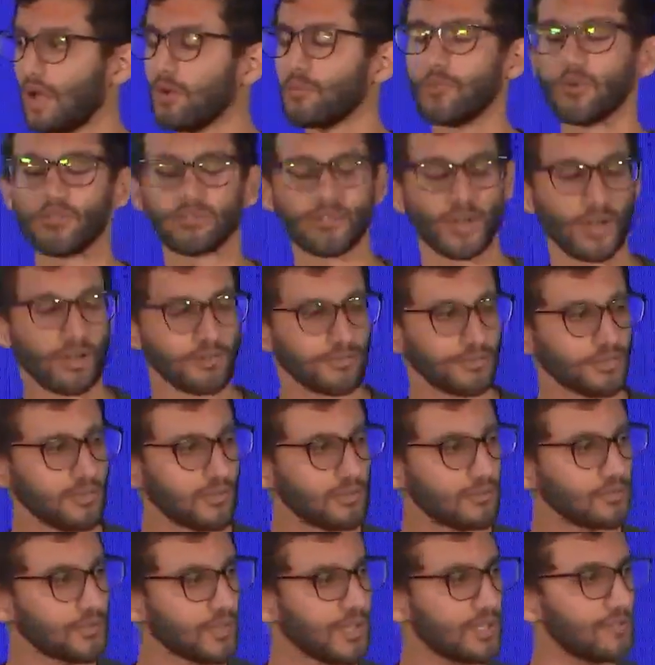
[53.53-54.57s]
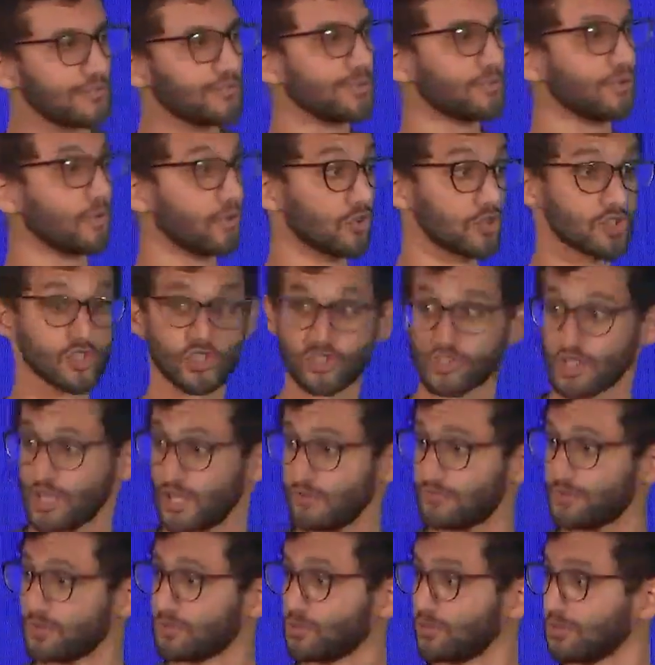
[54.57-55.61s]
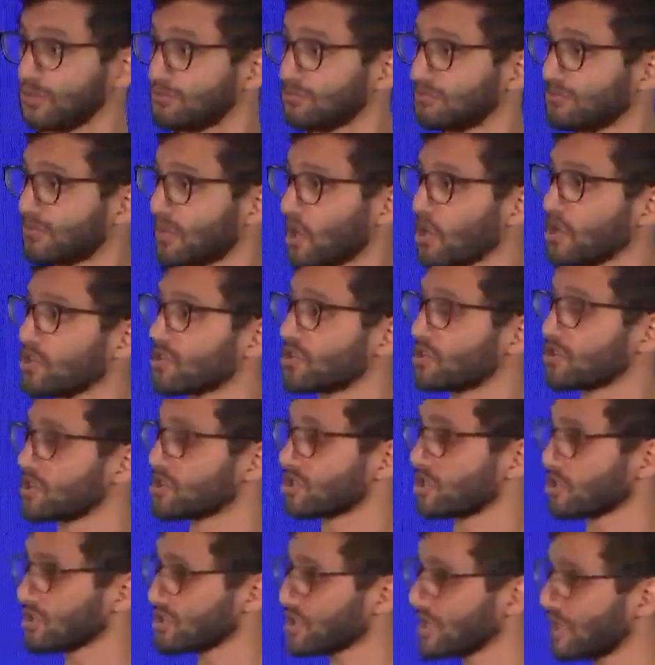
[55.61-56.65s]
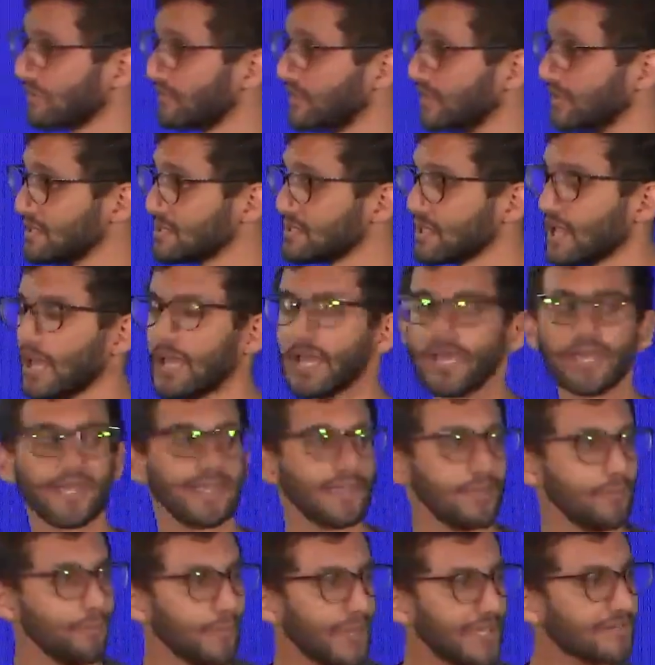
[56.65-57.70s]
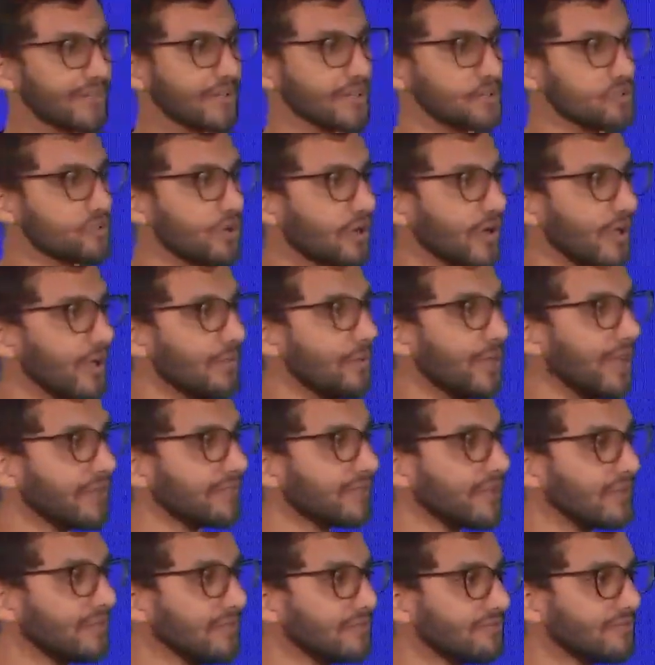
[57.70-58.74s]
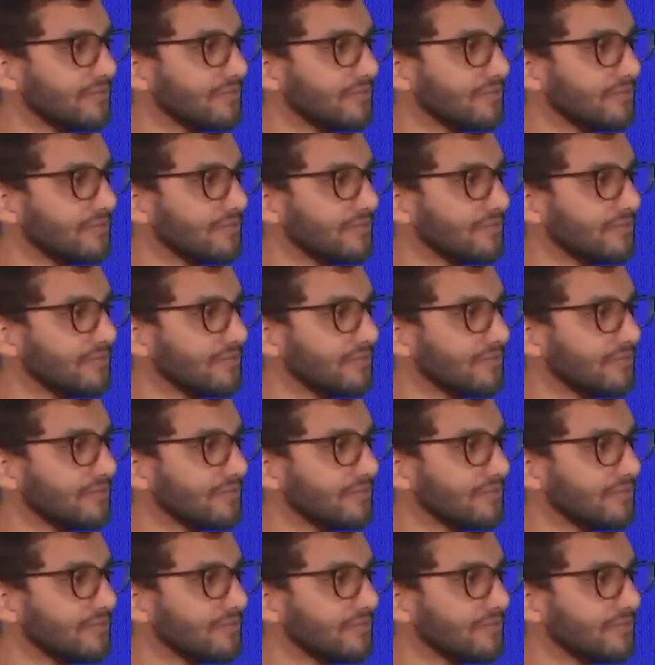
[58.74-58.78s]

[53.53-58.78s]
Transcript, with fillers: Pour faire info, il faut donc changer la photo, changer la vise et mettre à jour la MRZ.